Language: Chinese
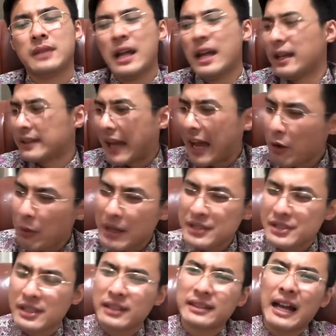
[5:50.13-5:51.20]
台湾这
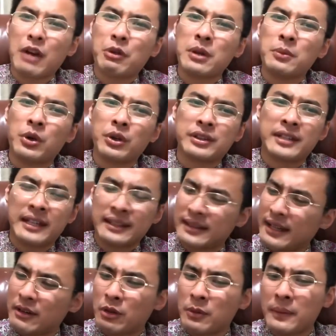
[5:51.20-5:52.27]
个大规模停
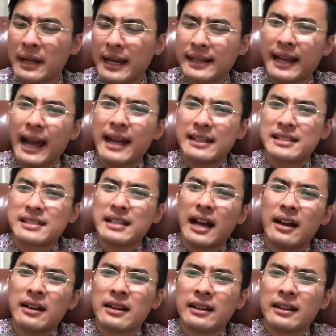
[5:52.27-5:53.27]
电，我们来看一下。